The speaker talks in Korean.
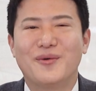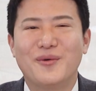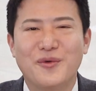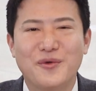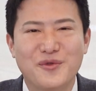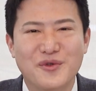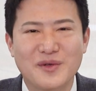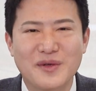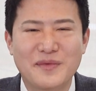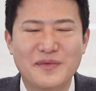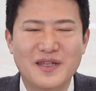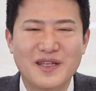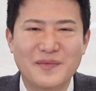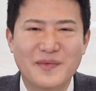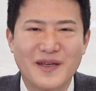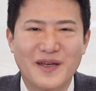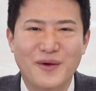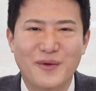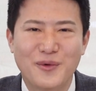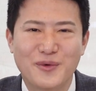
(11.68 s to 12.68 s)

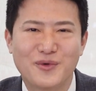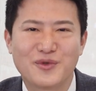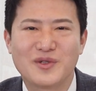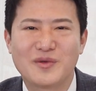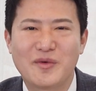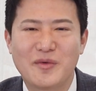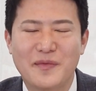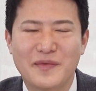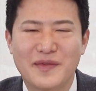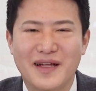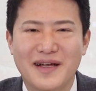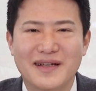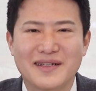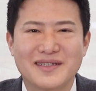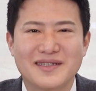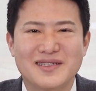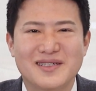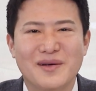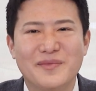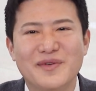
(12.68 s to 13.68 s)
오동엽티비의
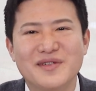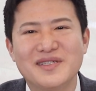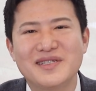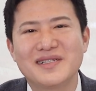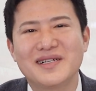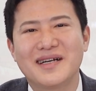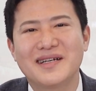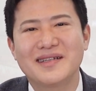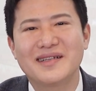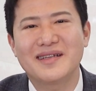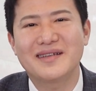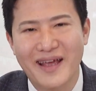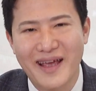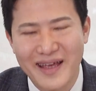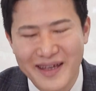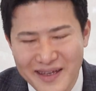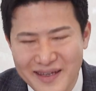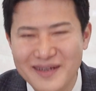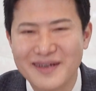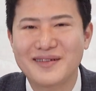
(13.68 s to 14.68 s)
오동엽입니다. 저번 시간에
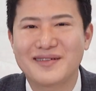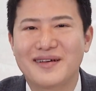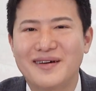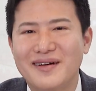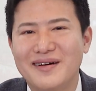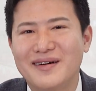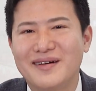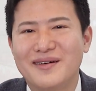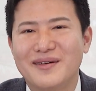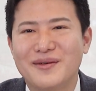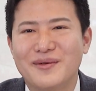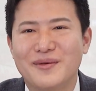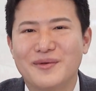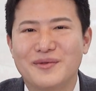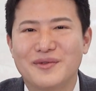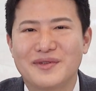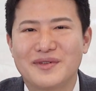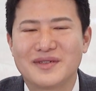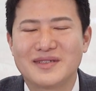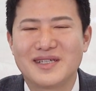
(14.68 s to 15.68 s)
이어서
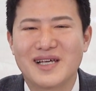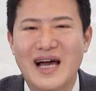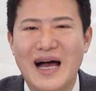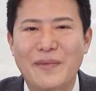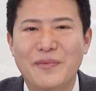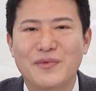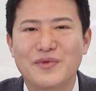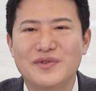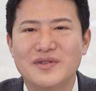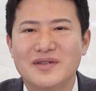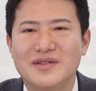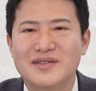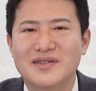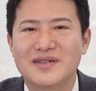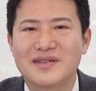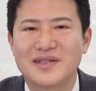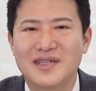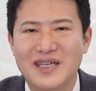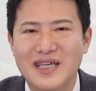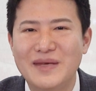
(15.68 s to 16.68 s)
오늘은 이제
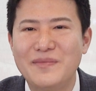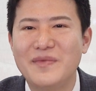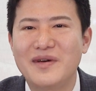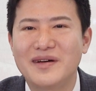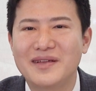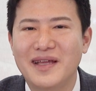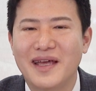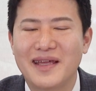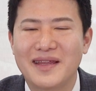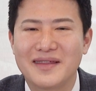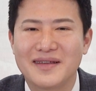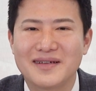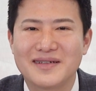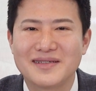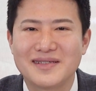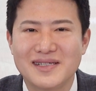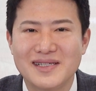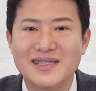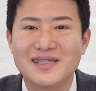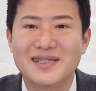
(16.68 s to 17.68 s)
압구정역 이면에
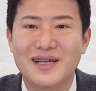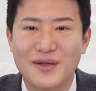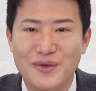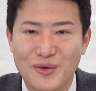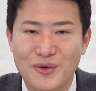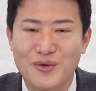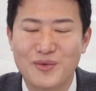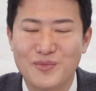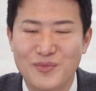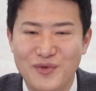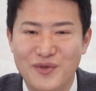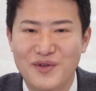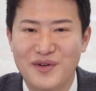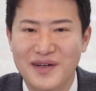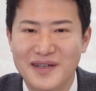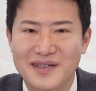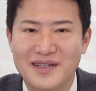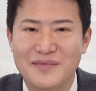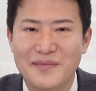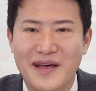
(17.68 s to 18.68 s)
있는 신사동
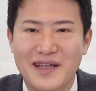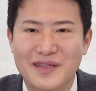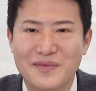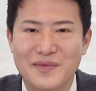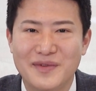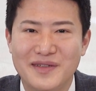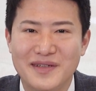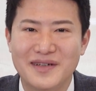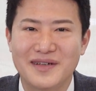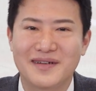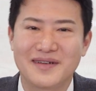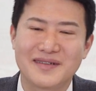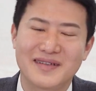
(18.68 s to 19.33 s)
블럭에 대해서 말씀을 드릴